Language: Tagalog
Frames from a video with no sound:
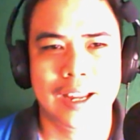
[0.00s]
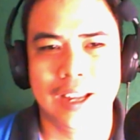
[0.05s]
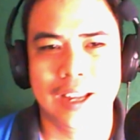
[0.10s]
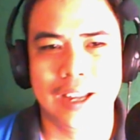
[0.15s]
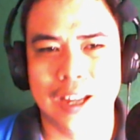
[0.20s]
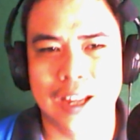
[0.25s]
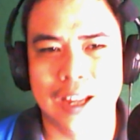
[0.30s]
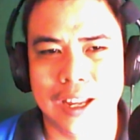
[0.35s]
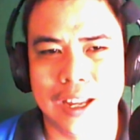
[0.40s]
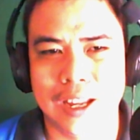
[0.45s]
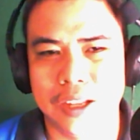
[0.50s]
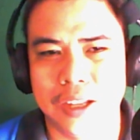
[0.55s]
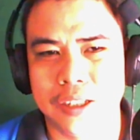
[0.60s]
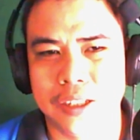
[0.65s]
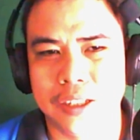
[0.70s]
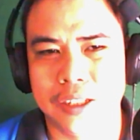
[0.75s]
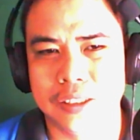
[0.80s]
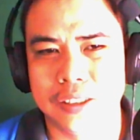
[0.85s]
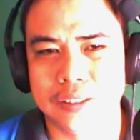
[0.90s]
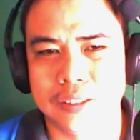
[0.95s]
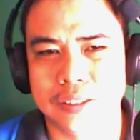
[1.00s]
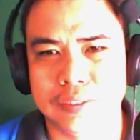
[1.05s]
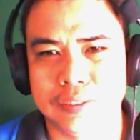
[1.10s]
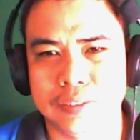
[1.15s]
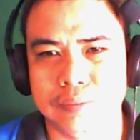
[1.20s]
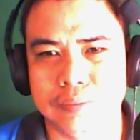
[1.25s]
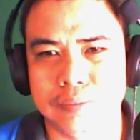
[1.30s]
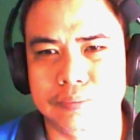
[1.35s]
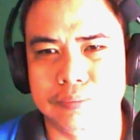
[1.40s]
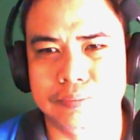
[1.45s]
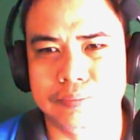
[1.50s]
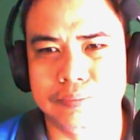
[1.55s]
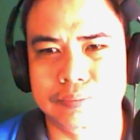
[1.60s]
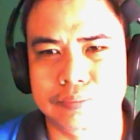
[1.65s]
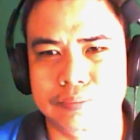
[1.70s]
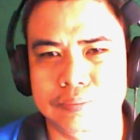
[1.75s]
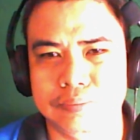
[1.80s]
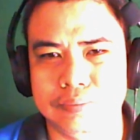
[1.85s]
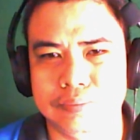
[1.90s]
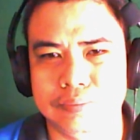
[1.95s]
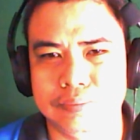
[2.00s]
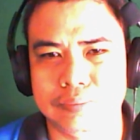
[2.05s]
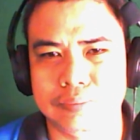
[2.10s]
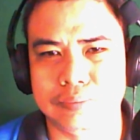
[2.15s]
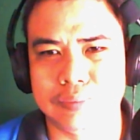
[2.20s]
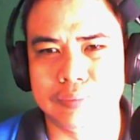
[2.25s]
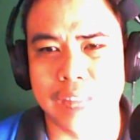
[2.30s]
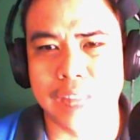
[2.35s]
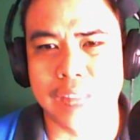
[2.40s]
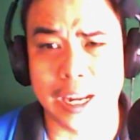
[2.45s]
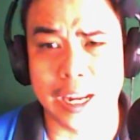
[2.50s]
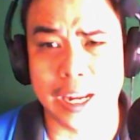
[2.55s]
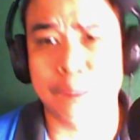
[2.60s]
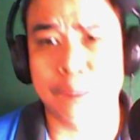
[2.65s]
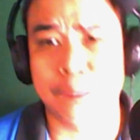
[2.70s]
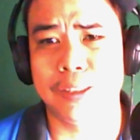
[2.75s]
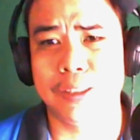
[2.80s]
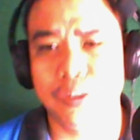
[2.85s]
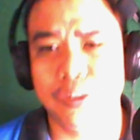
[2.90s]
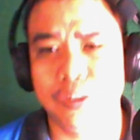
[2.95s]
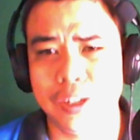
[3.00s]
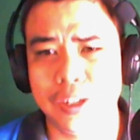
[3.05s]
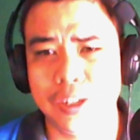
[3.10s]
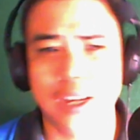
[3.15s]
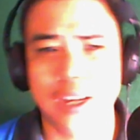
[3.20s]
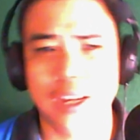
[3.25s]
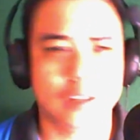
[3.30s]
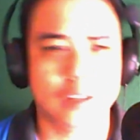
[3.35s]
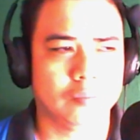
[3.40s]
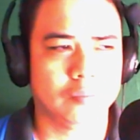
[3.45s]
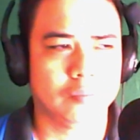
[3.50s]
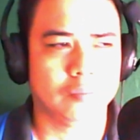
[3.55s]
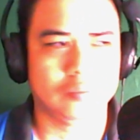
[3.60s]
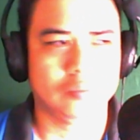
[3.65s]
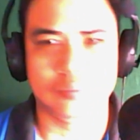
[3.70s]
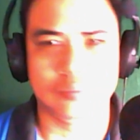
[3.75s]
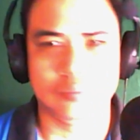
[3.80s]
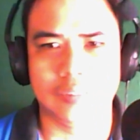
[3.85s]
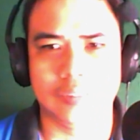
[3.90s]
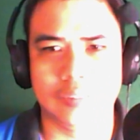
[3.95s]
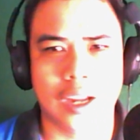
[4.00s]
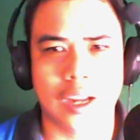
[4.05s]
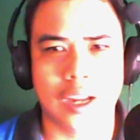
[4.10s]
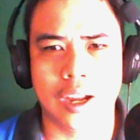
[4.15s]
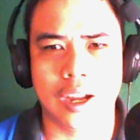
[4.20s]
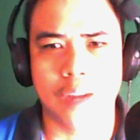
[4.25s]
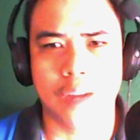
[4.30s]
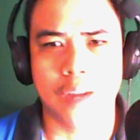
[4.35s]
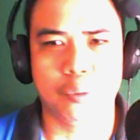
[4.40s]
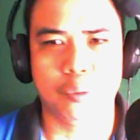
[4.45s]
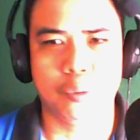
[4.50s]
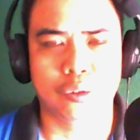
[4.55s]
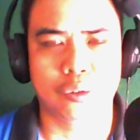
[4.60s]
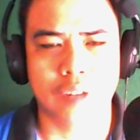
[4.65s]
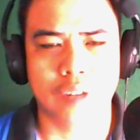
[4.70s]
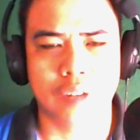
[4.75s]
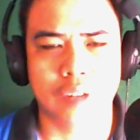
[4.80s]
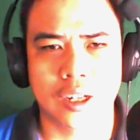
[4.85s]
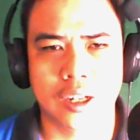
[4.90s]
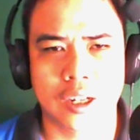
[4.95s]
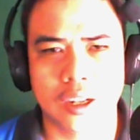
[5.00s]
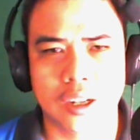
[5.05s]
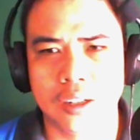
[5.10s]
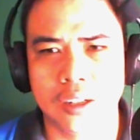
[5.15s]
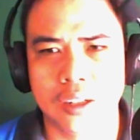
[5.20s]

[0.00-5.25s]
uh, nahirapan daw sila, na, na abuso sila ng